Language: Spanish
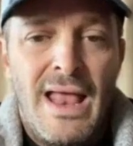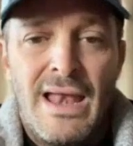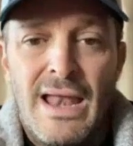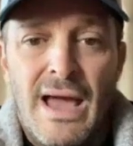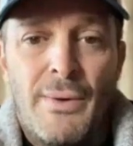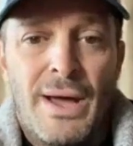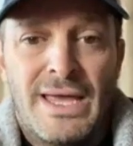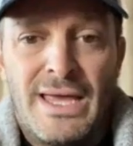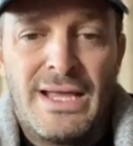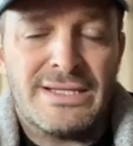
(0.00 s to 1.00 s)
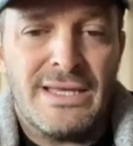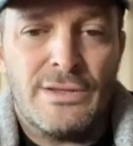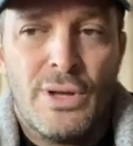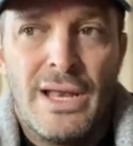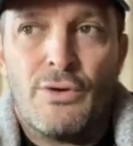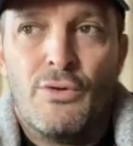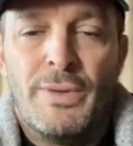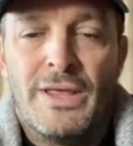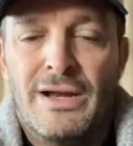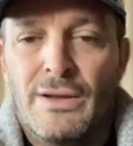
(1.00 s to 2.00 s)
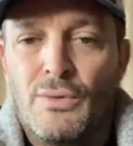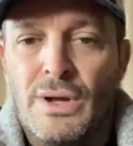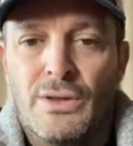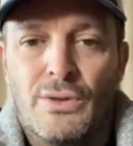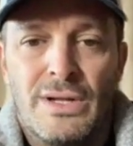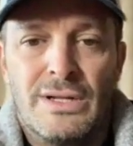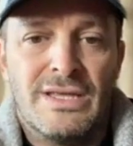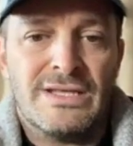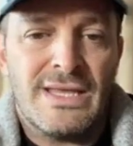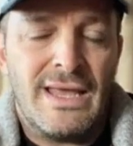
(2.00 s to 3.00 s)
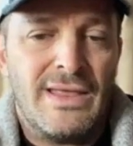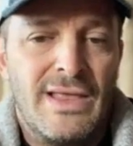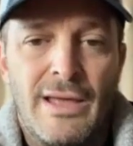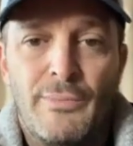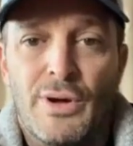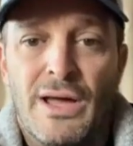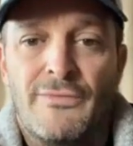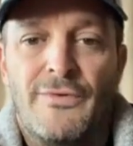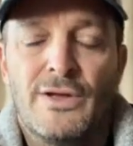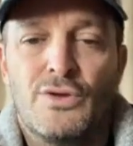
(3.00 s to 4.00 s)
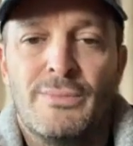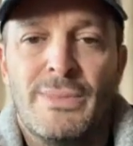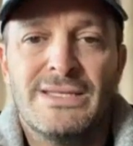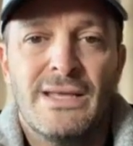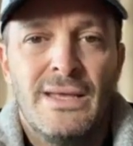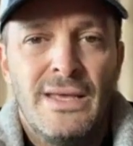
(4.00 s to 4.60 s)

las baquets y todas las coupés del recuerdo, del TC, de la época de France y demás,